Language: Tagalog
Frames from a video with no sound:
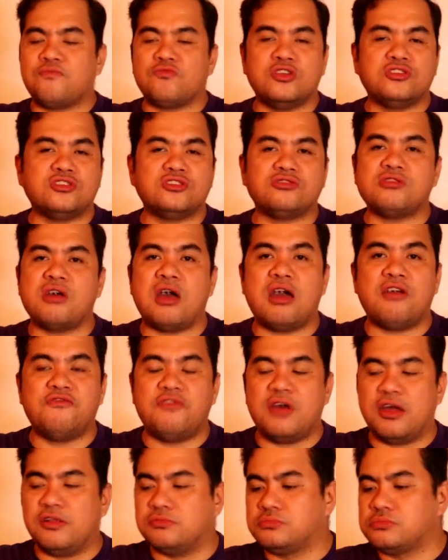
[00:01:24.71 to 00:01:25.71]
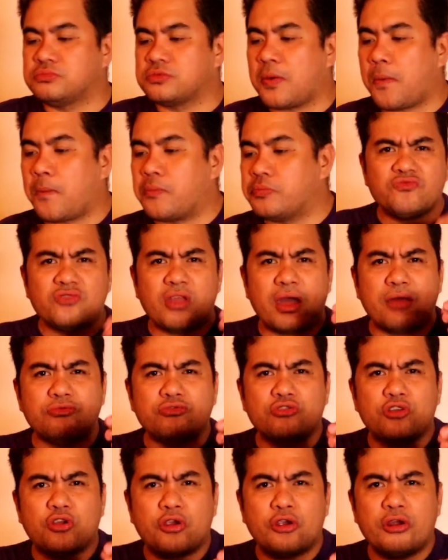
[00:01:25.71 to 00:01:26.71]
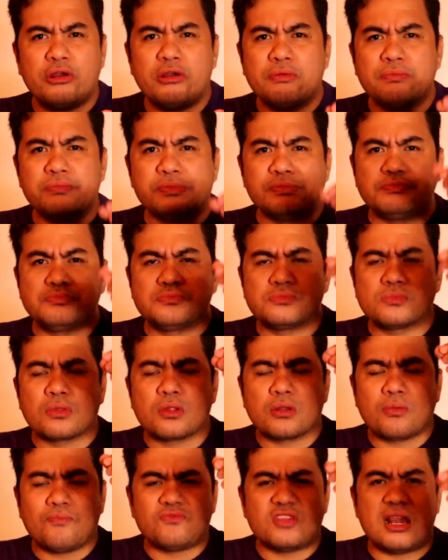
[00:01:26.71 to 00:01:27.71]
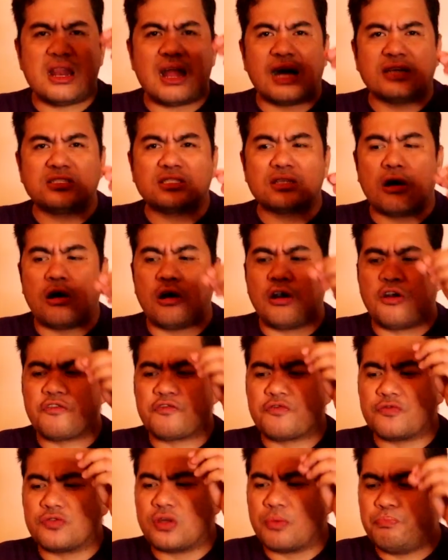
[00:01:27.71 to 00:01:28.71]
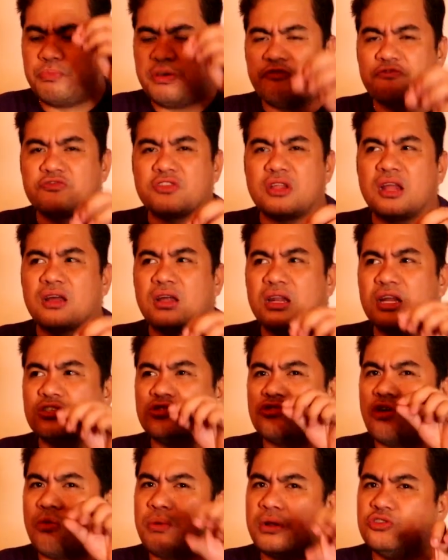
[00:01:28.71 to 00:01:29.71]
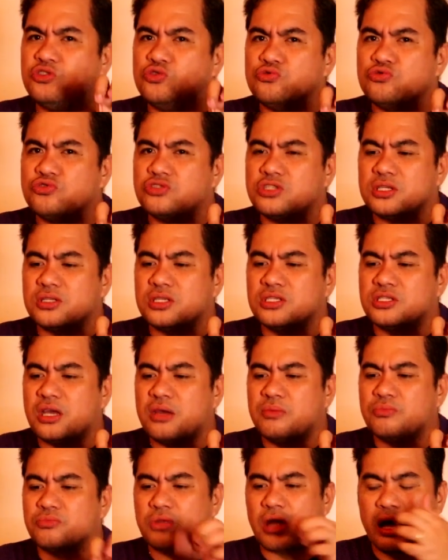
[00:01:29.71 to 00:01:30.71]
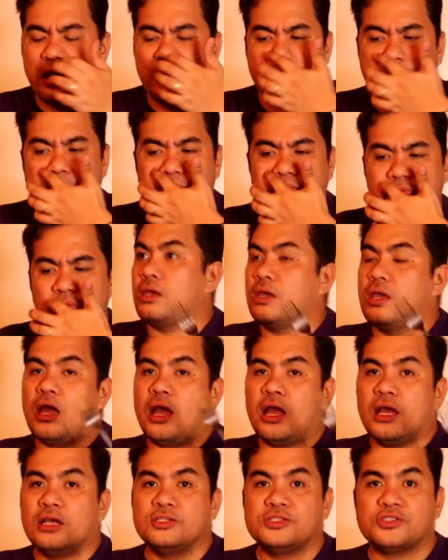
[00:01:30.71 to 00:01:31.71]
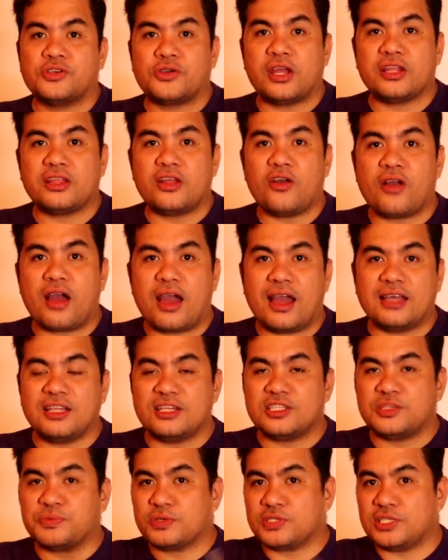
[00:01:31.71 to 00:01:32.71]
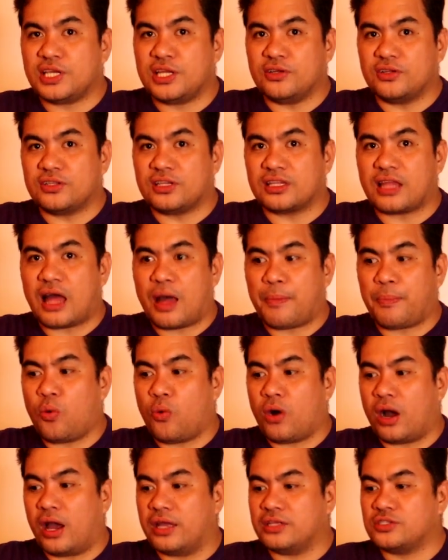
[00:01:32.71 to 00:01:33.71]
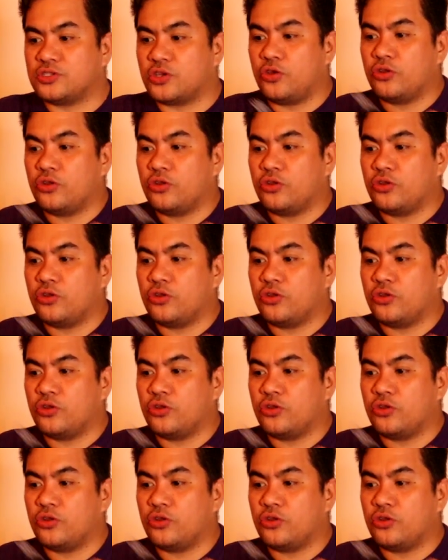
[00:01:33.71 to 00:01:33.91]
This is heaven. Tender, the lasa of the beef talaga na sobrang juicy at the same time. So right now guys, let's proceed on the tapa 1.